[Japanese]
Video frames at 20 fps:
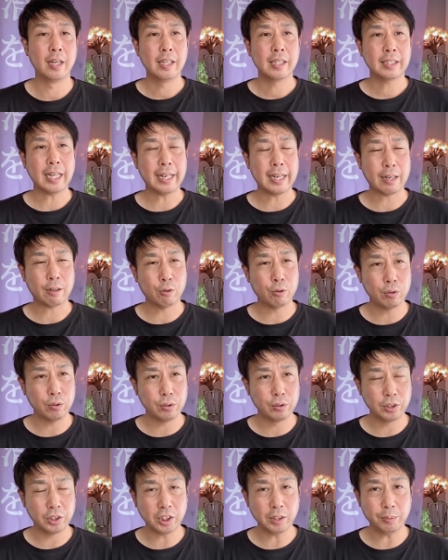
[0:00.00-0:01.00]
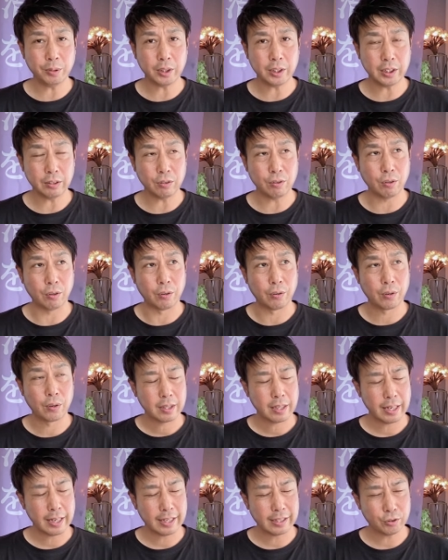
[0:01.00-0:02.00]
ただ、この内向きの、
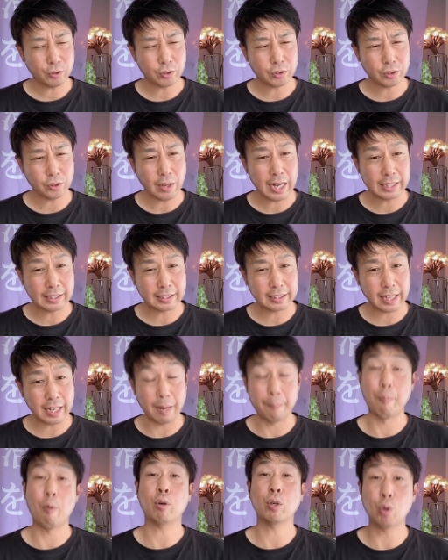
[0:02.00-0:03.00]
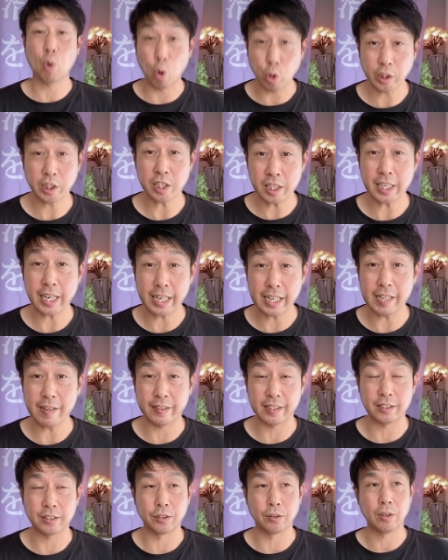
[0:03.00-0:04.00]
一つの発言が僕個人的に
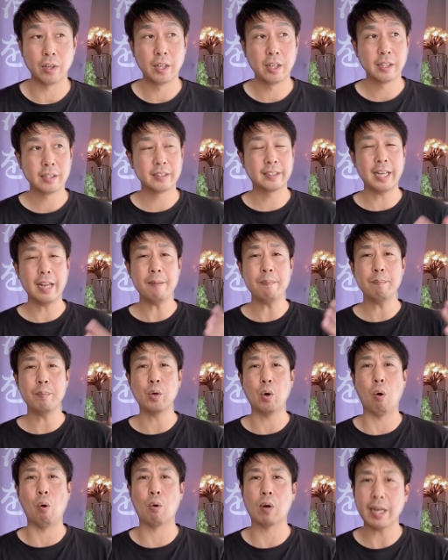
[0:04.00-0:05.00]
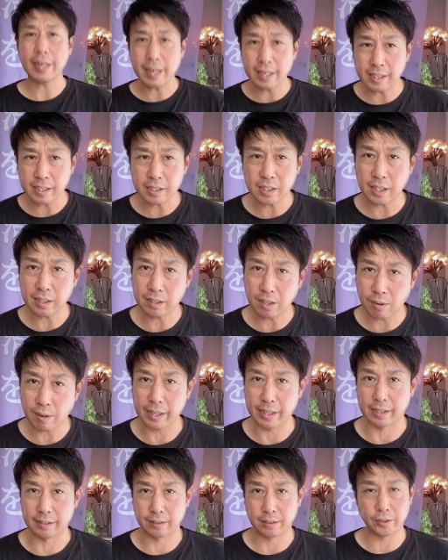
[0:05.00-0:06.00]
はですよ、全部お金に行っちゃってるわ
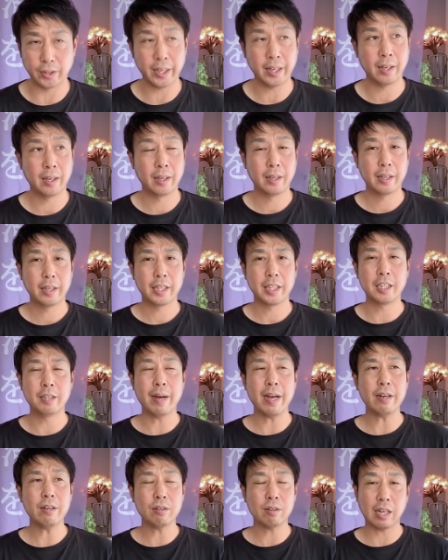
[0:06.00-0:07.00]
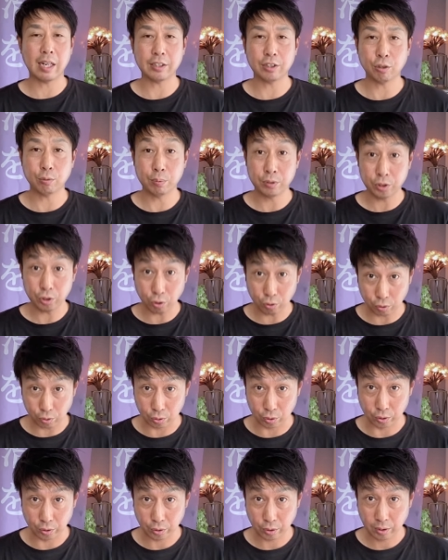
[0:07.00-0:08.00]
けなんですよね。いわゆる可処分所
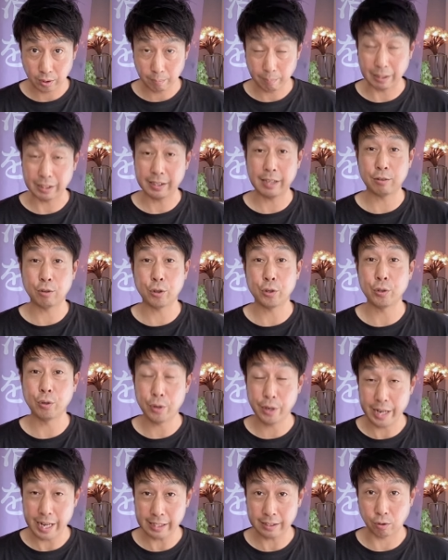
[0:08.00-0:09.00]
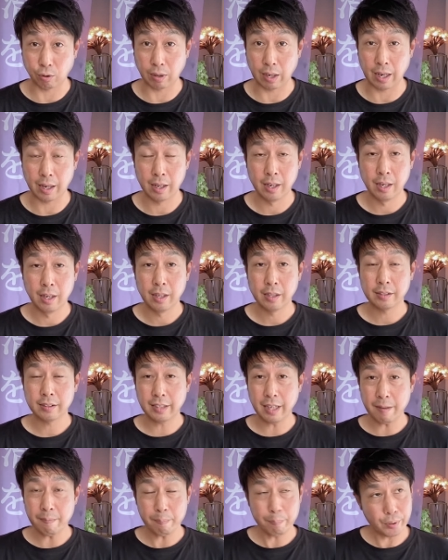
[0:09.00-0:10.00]
得、まあ、手取りを増やすとか、
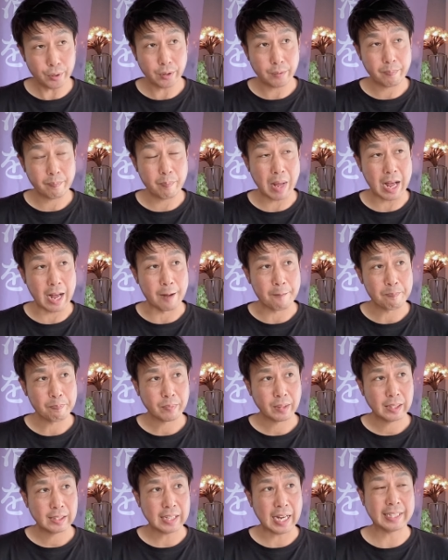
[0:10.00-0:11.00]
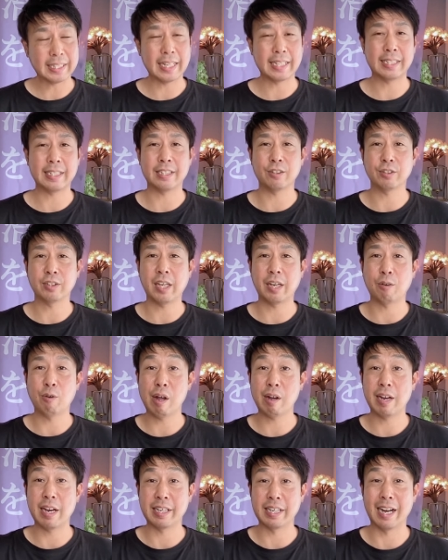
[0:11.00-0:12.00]
全部、まあ、最低賃金を
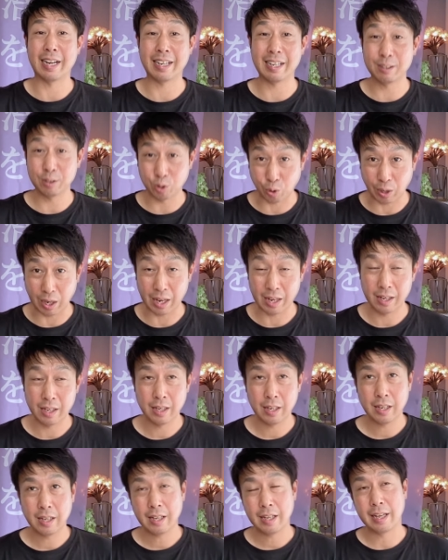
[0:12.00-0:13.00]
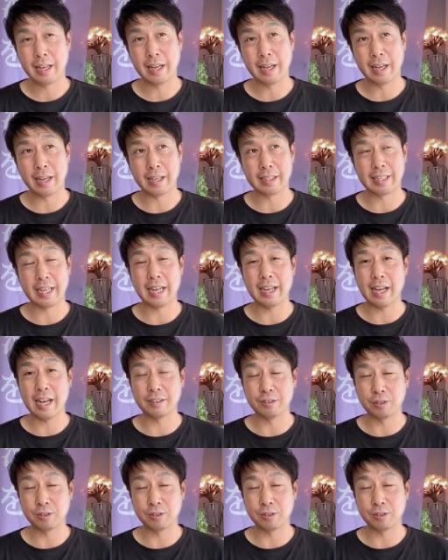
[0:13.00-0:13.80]
1500円に上げるとか、減